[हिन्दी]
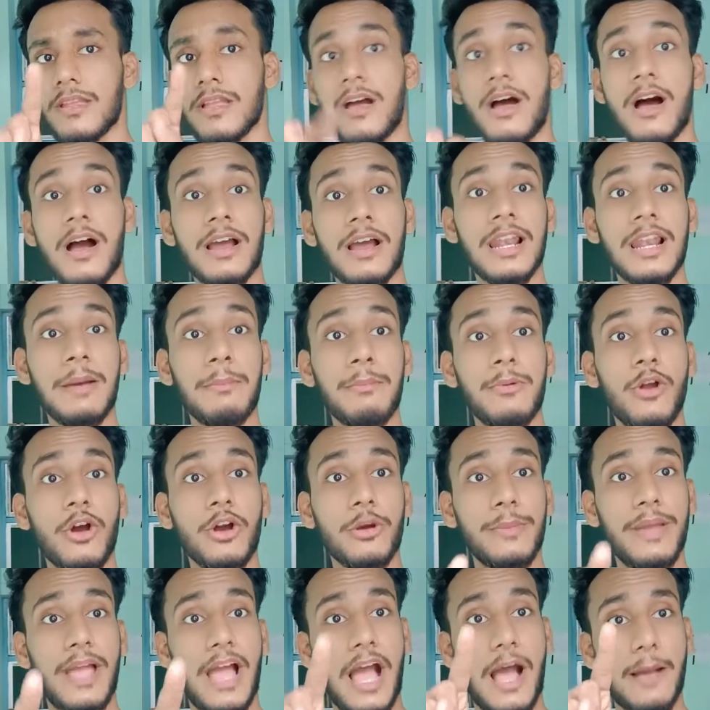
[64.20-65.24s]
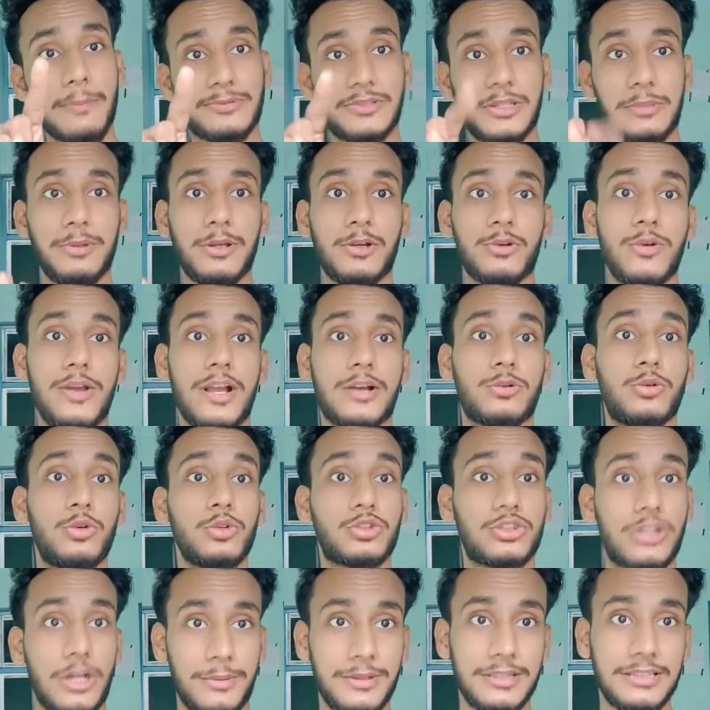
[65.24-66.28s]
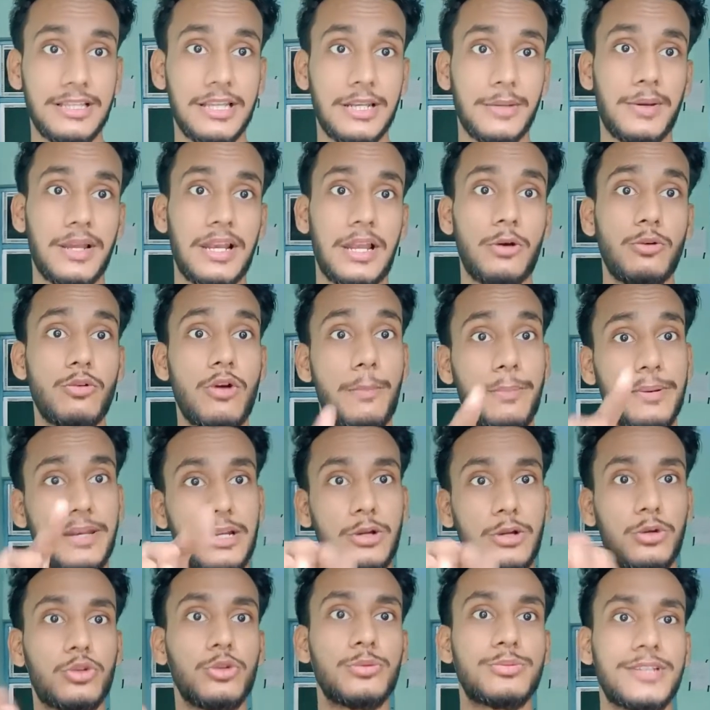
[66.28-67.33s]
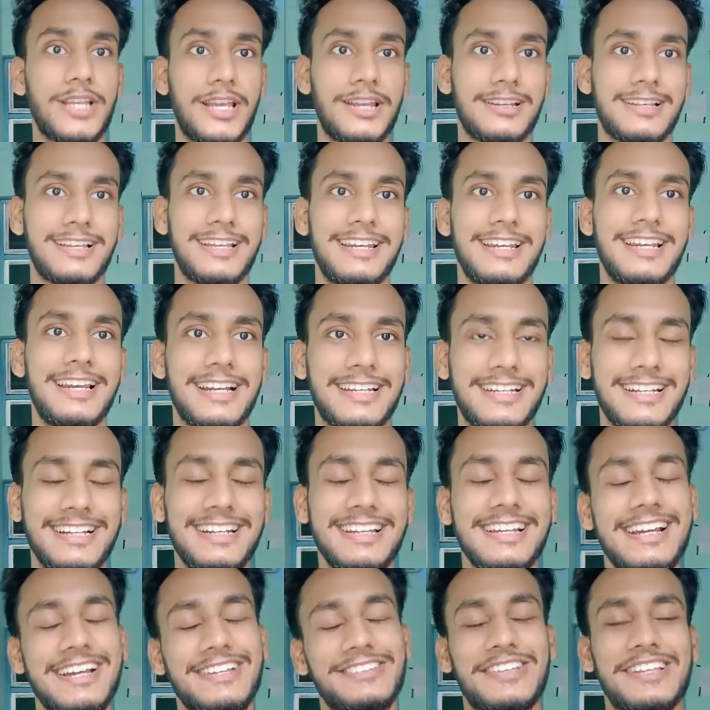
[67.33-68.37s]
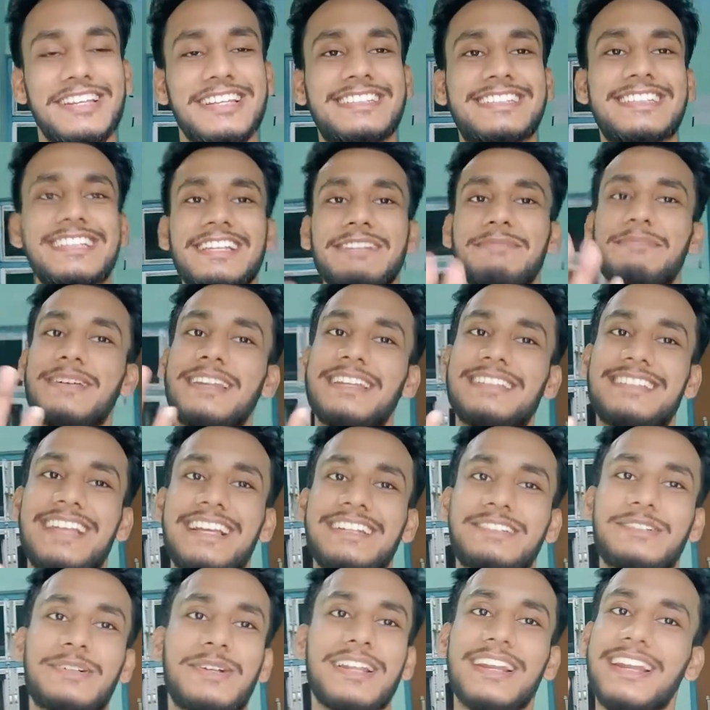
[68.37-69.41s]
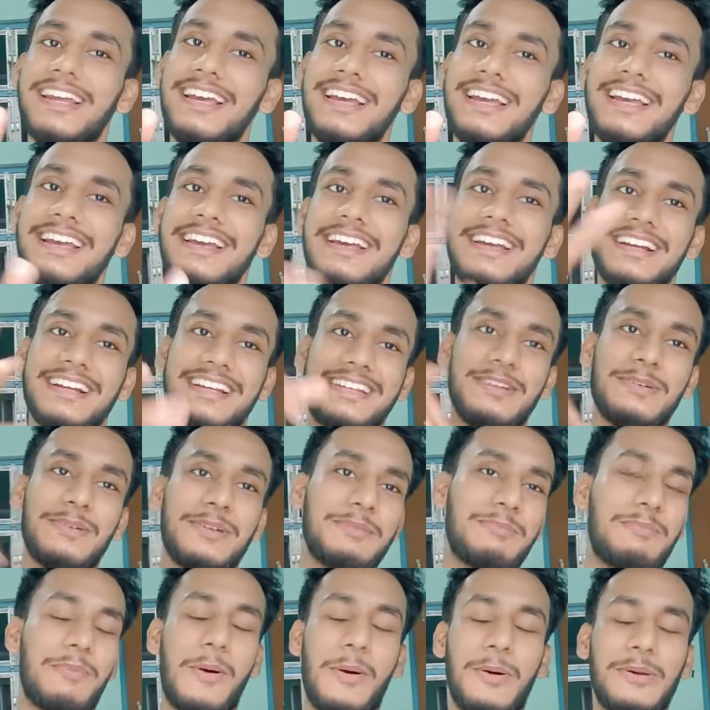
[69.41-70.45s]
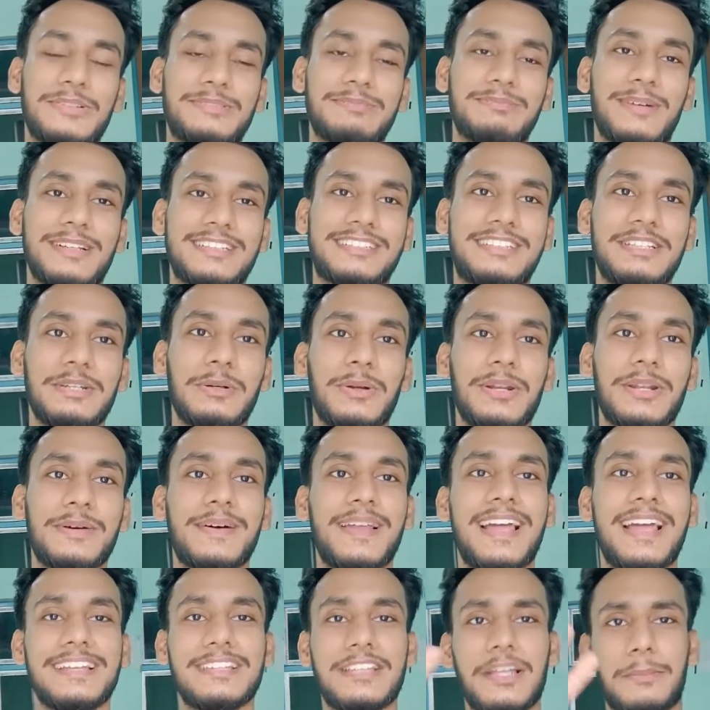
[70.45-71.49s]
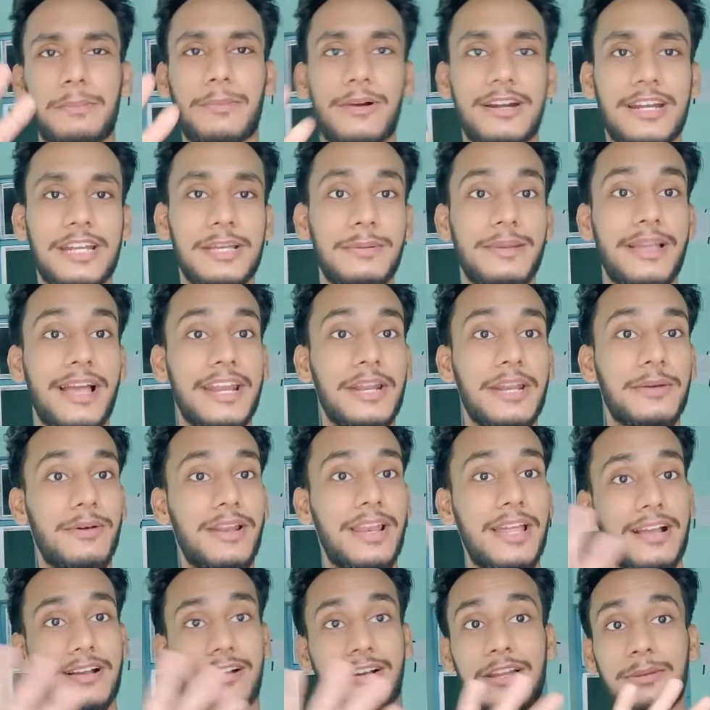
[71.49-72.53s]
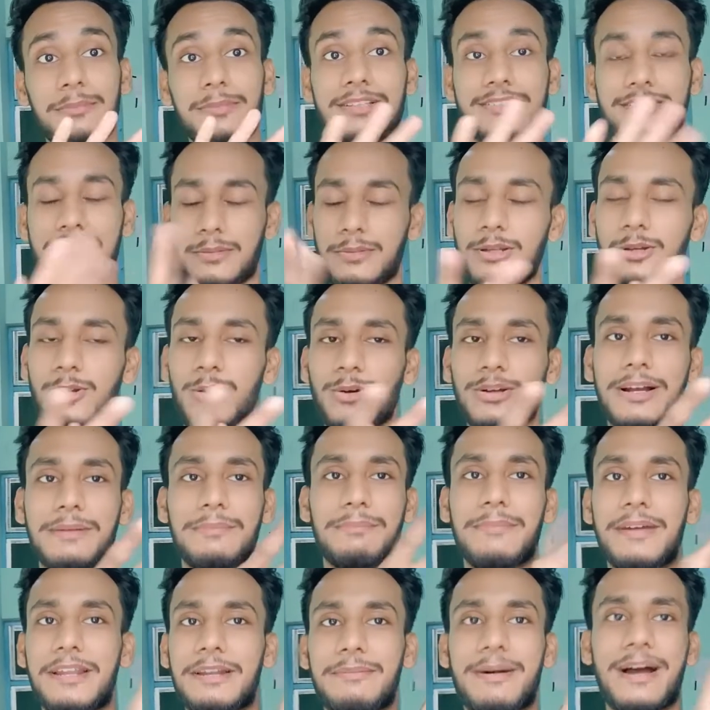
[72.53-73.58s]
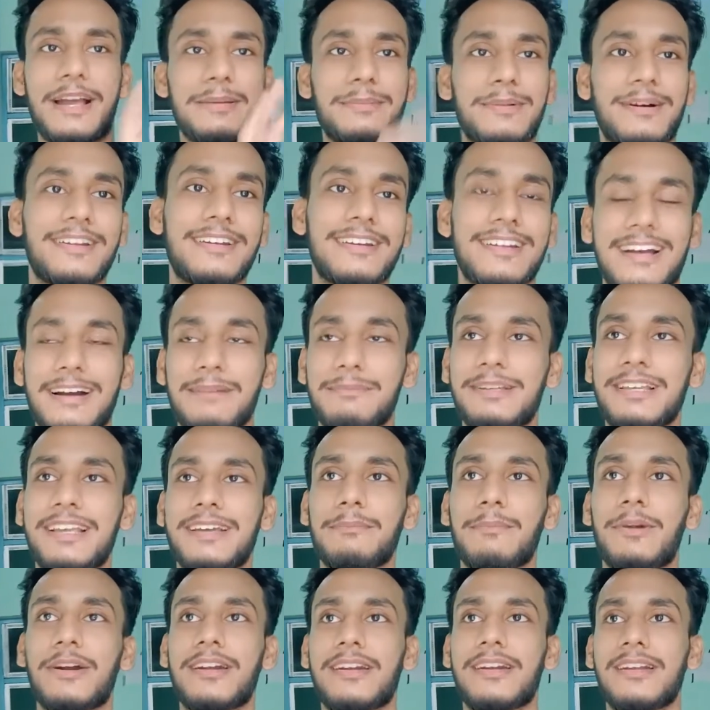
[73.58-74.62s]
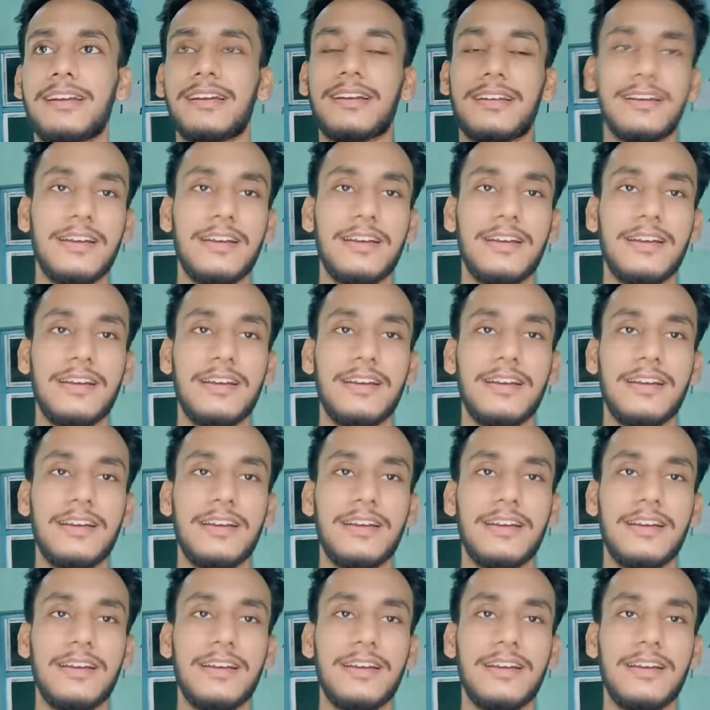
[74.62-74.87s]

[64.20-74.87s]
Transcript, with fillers: अगला ब्लॉग में आप सभी को एक खुशखबरी देने वाला हूं अपने यूट्यूब चैनल के रिलेटेड तो इसलिए मेरे साथ जुड़े रहे क्योंकि बहुत मस्ती होने वाला है इधर बर्थडे भी आने वाला है घर में सभी लोग का मेरा भाई बहन का भी है बर्थडे